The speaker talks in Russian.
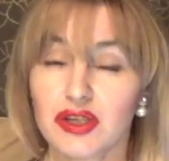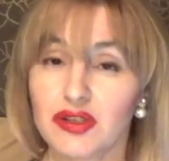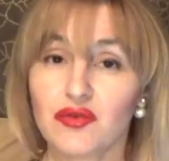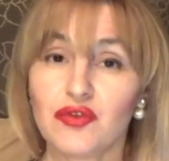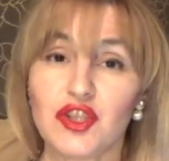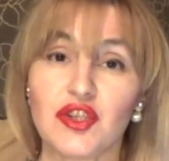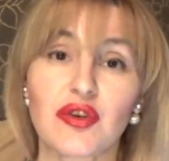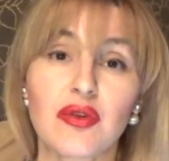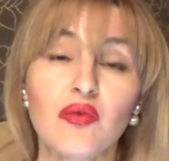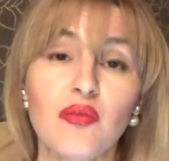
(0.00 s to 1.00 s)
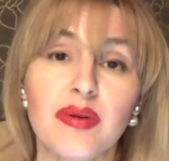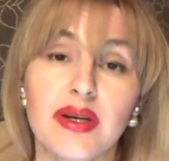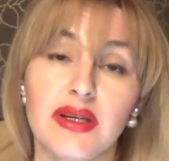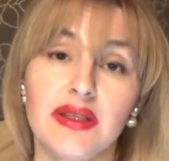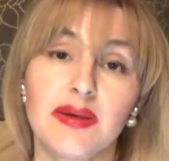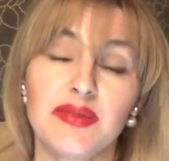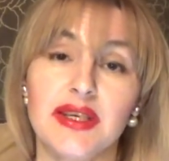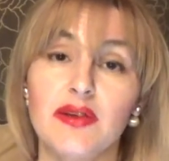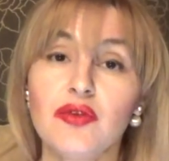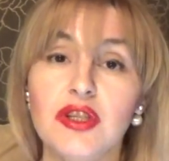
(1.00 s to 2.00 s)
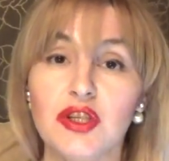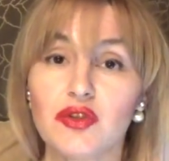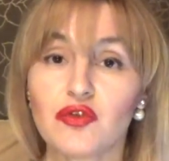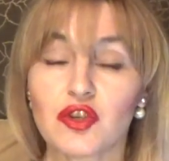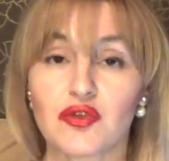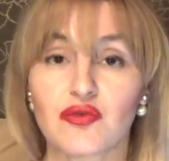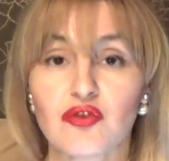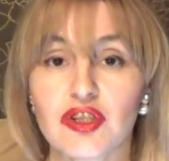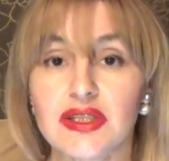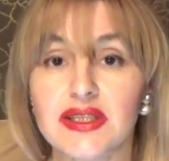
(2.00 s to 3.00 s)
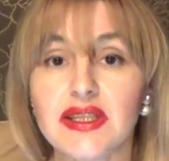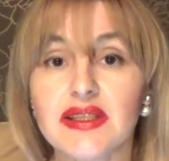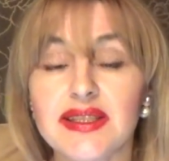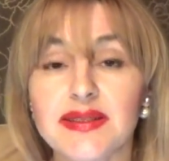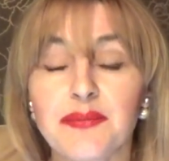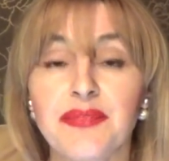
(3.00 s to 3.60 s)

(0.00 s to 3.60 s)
это очень глупо, это абсолютно не то, что нужно делать.